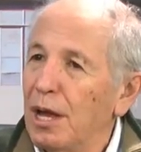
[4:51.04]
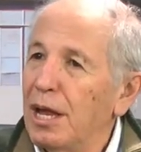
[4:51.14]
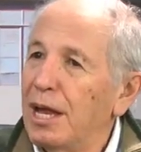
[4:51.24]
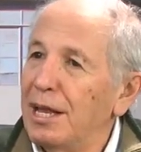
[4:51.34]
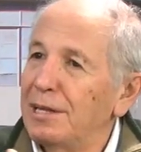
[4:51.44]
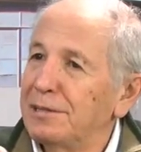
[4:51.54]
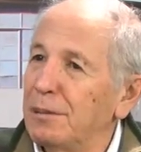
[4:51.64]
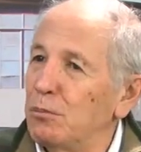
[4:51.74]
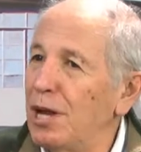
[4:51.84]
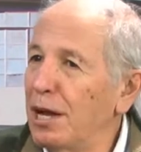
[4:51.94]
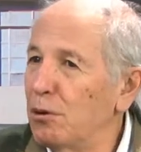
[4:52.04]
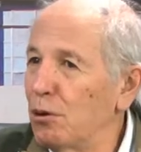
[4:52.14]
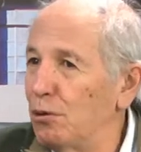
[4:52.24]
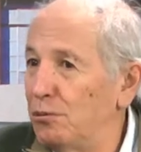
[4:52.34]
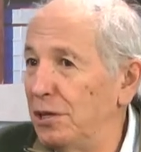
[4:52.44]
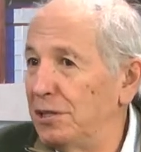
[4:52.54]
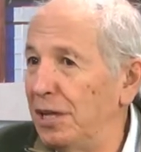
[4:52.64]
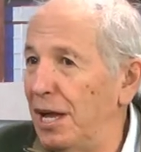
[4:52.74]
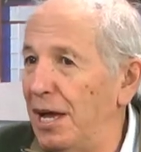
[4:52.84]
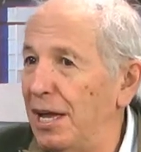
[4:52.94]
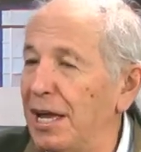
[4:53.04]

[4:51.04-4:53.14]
El simulacro consistía